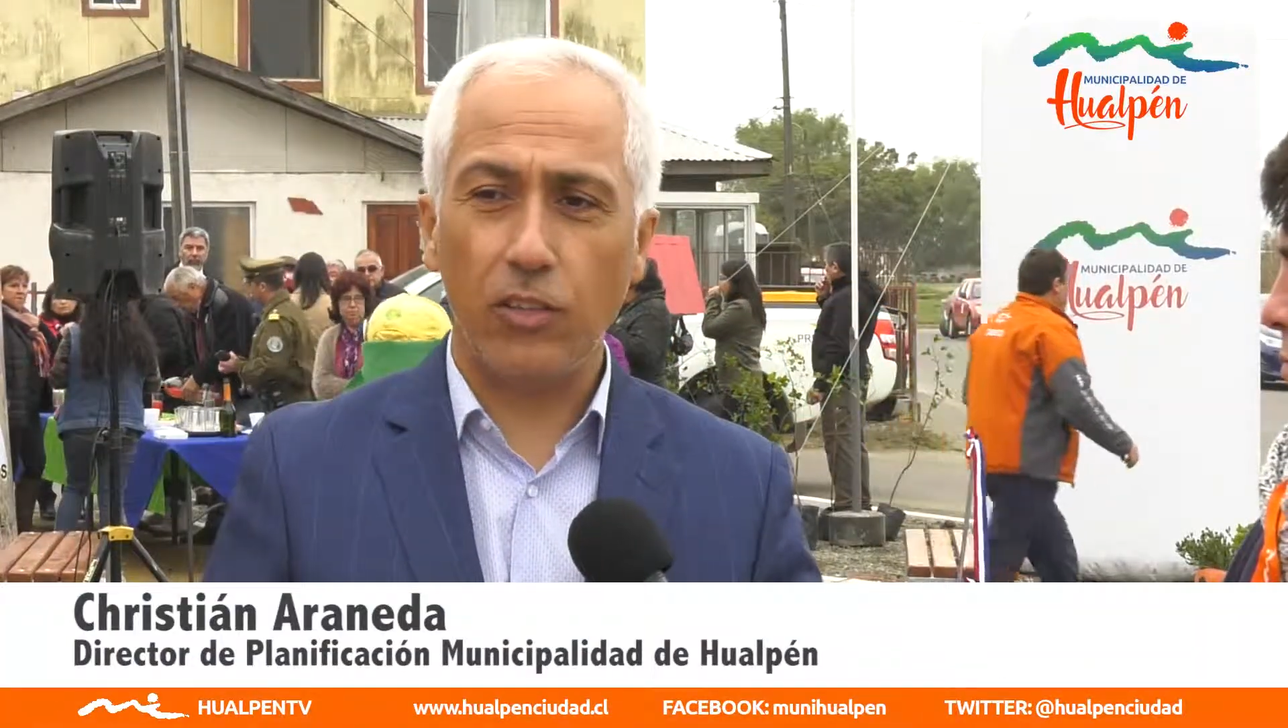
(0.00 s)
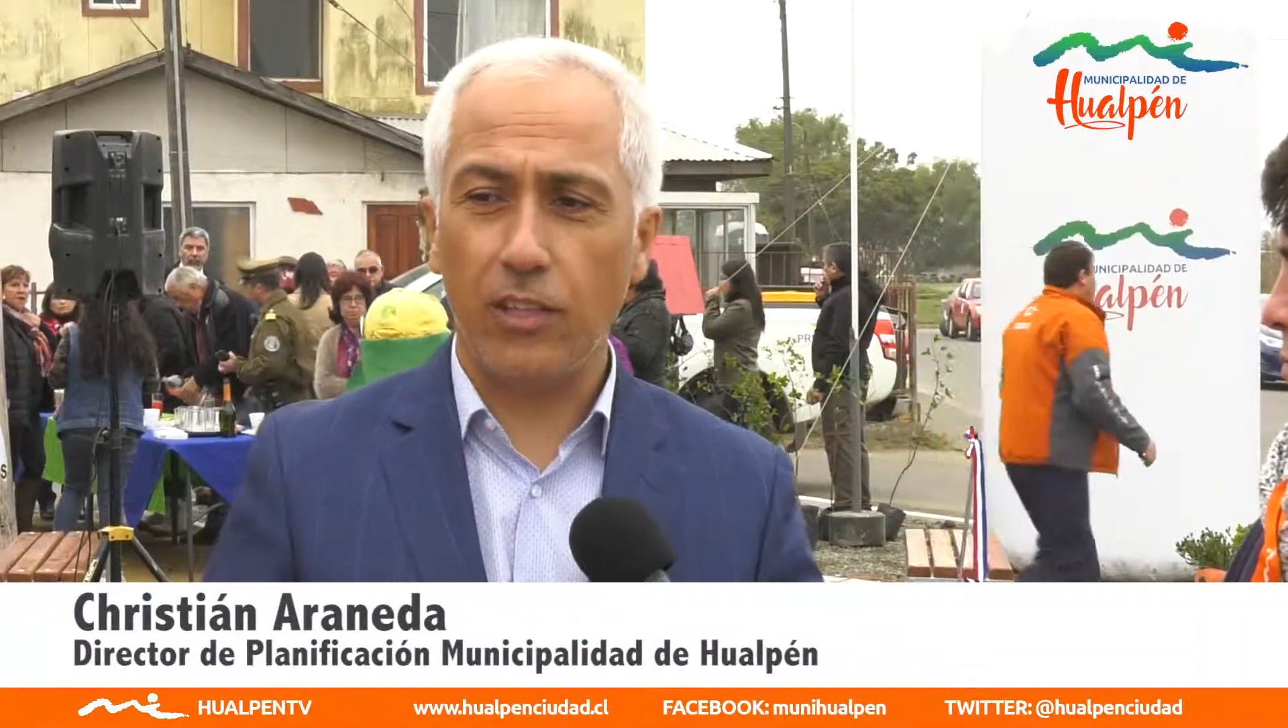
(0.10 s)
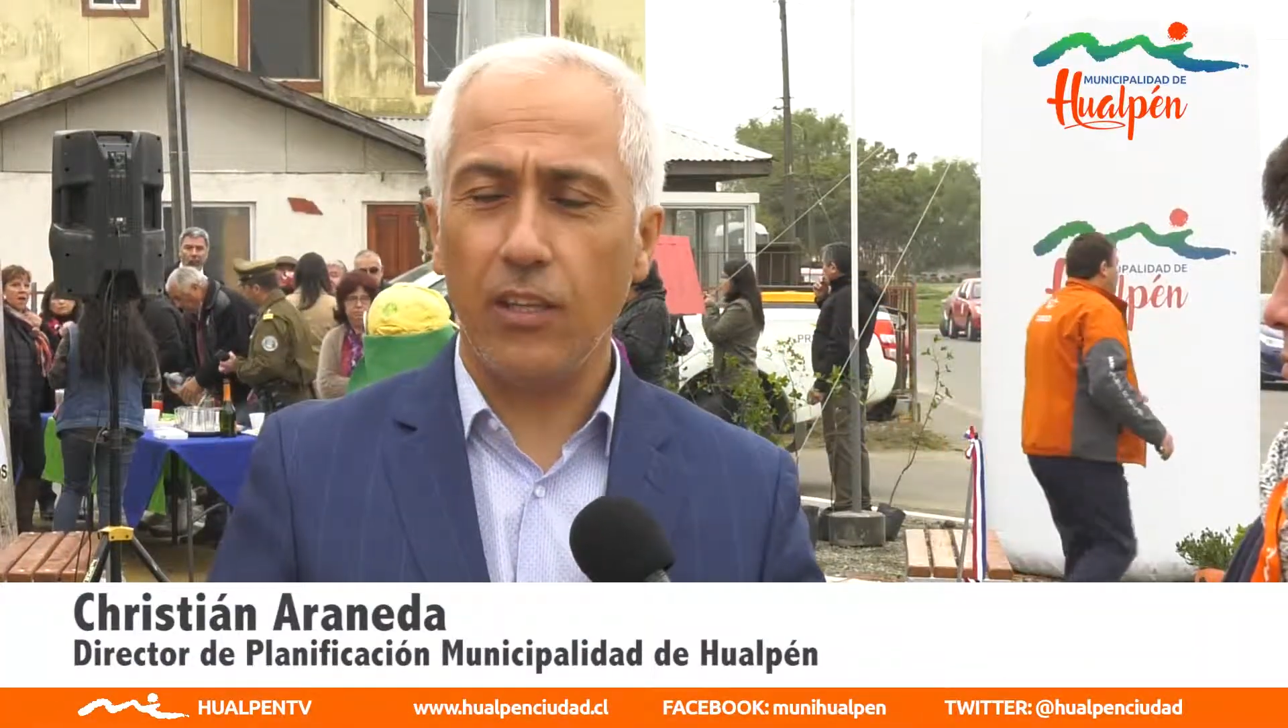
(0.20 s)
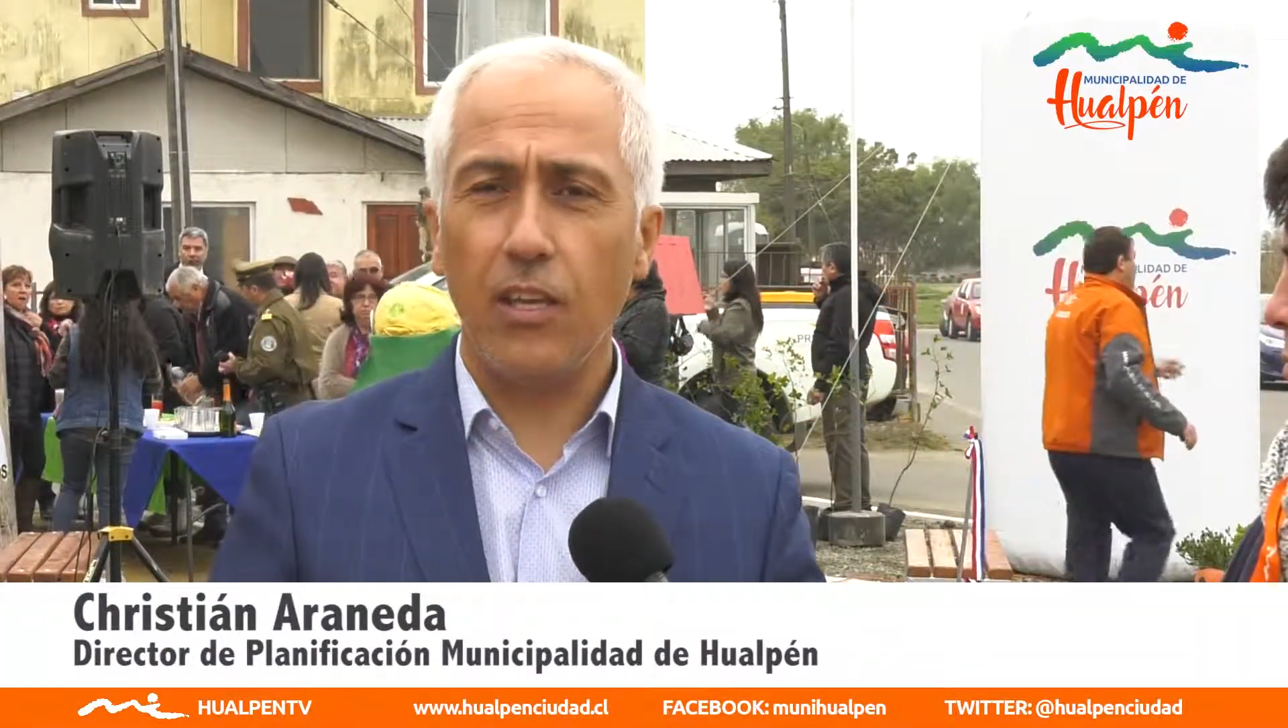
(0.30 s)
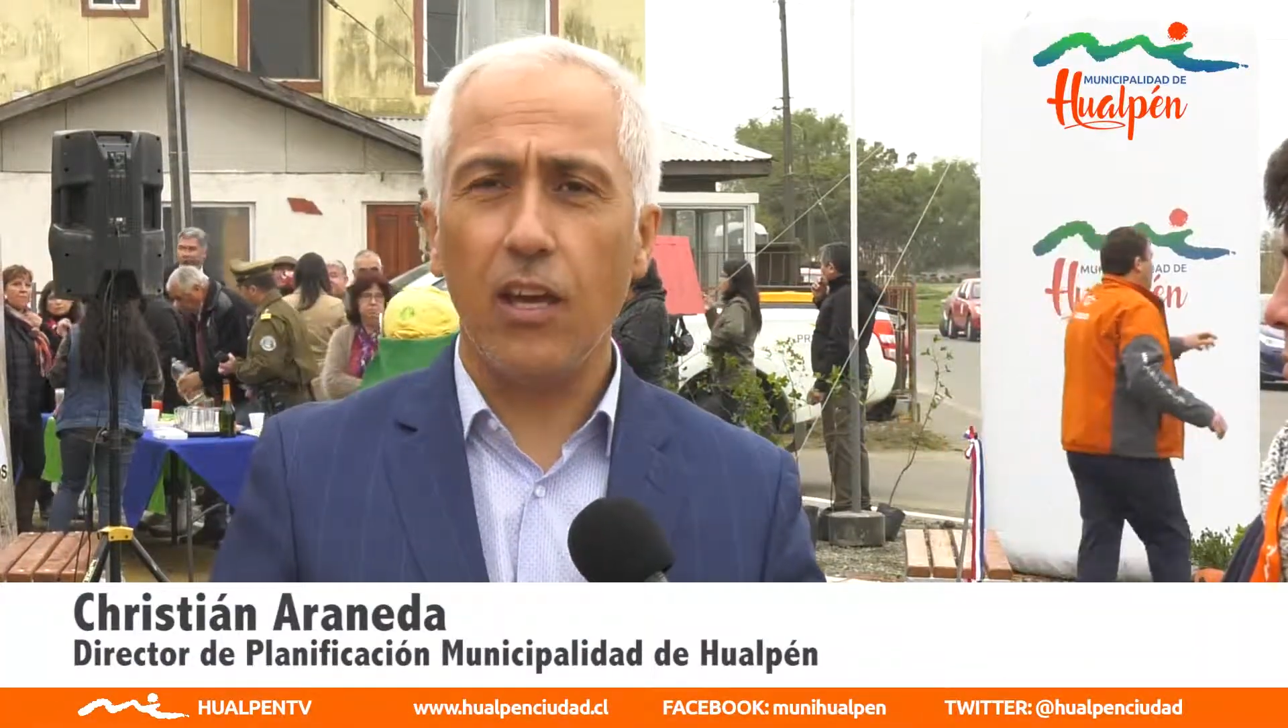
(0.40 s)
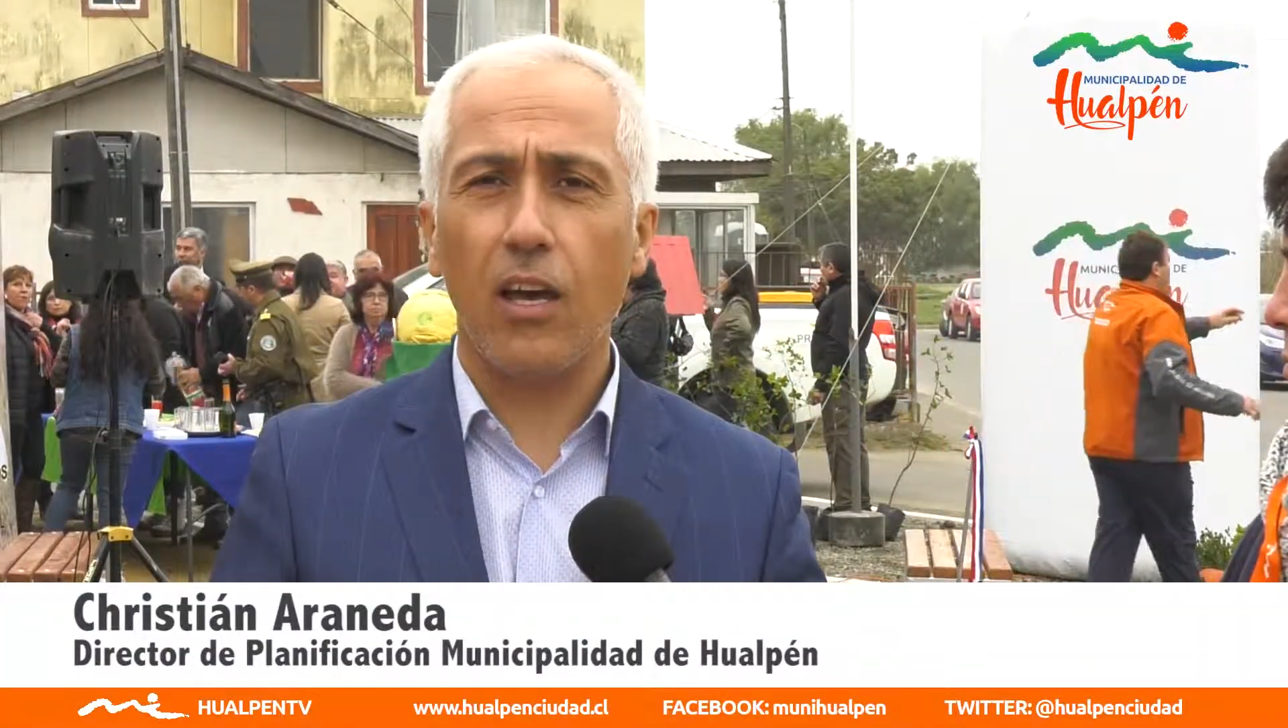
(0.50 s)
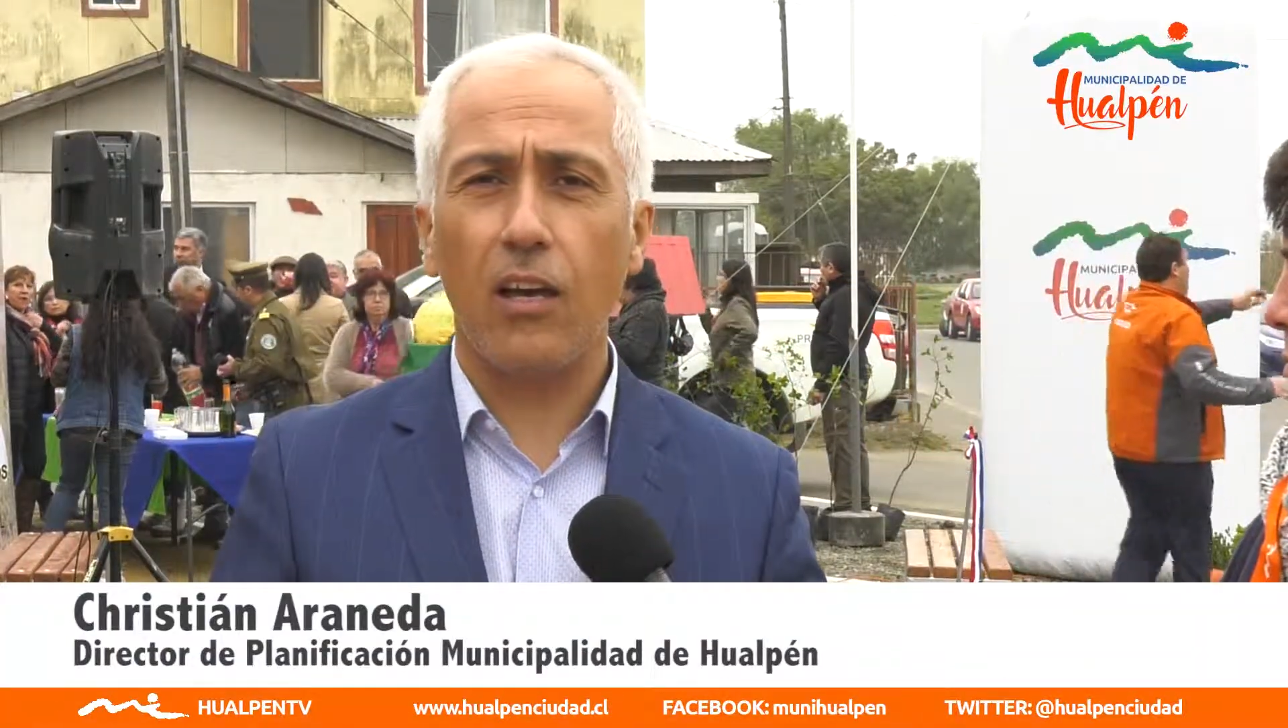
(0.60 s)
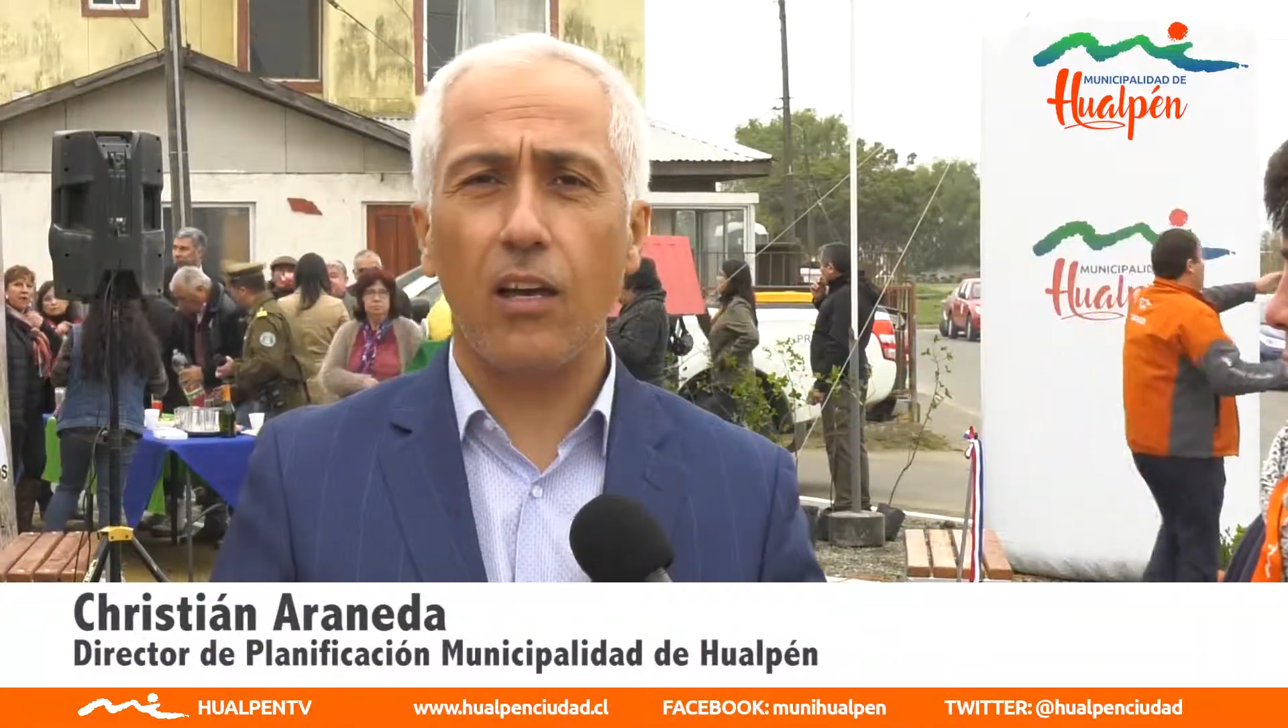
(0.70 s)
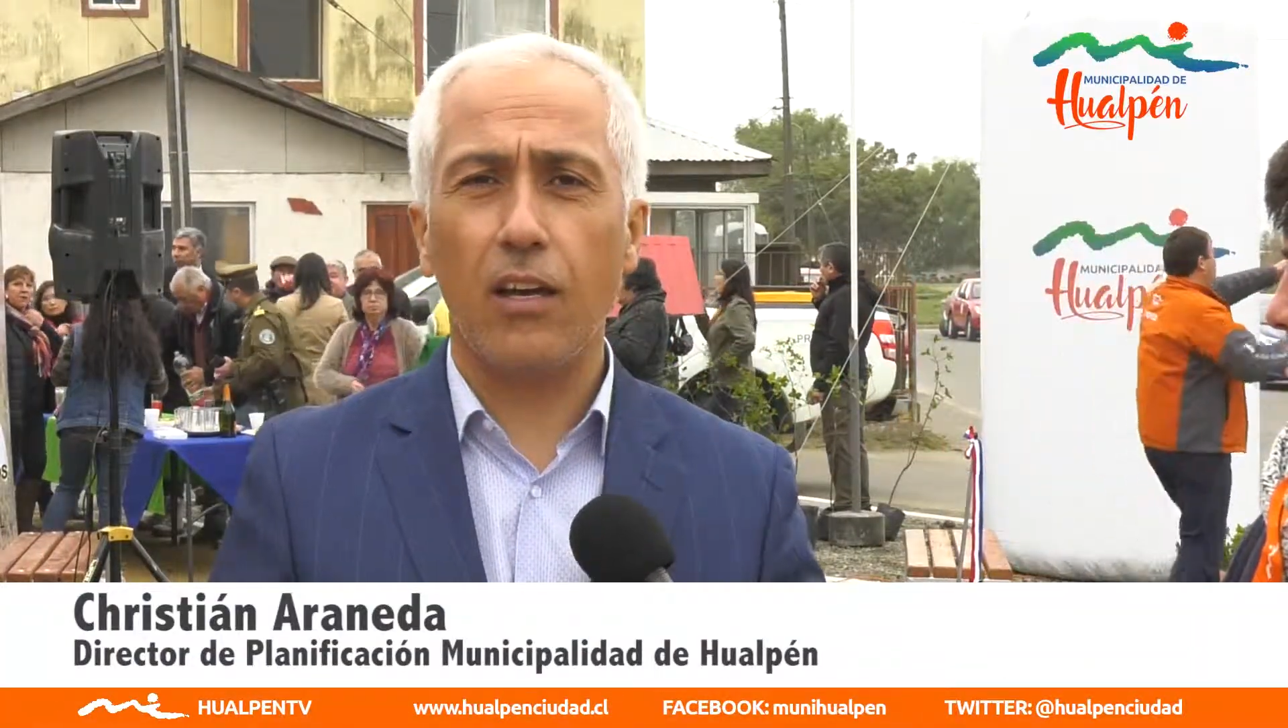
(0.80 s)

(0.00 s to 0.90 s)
este día,